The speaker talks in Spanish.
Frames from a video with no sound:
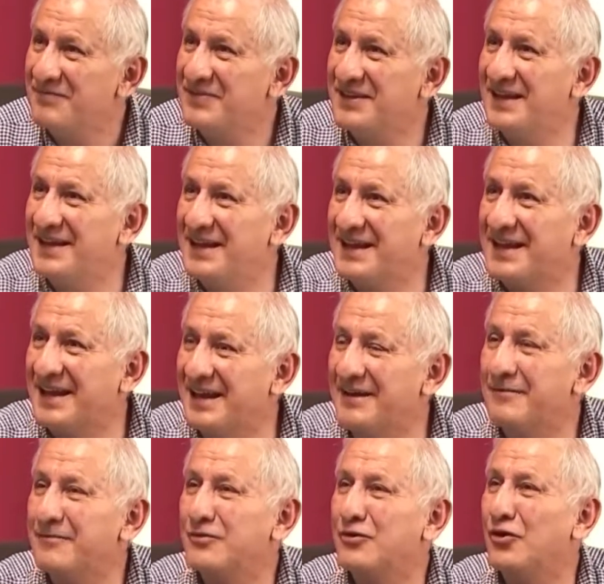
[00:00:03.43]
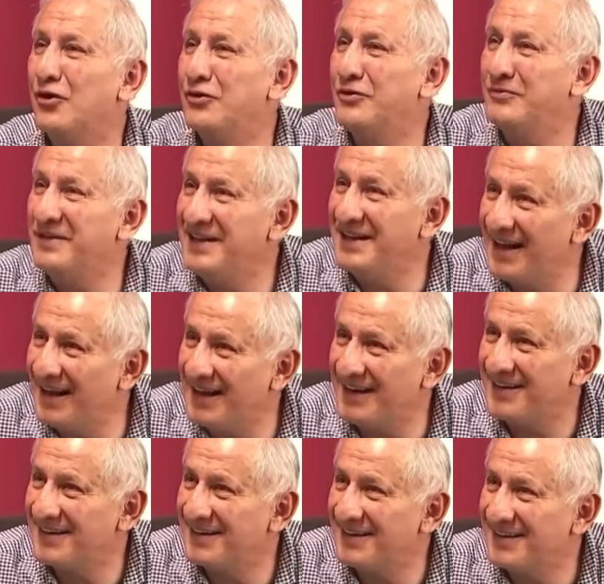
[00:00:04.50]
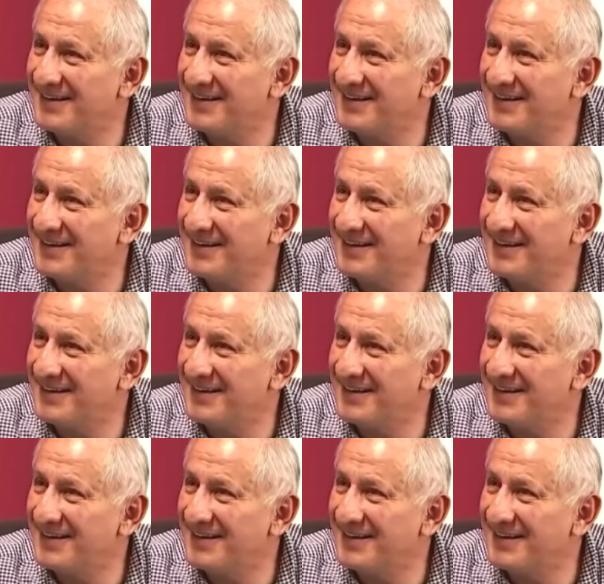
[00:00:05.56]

tiene que conminar